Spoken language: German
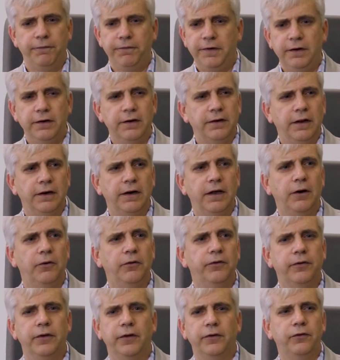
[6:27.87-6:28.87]
findet dann
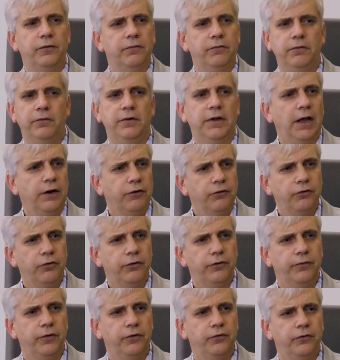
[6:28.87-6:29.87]
raus, dass du
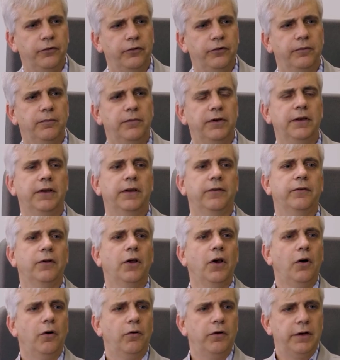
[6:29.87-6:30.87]
Datenschutzverstöße begehst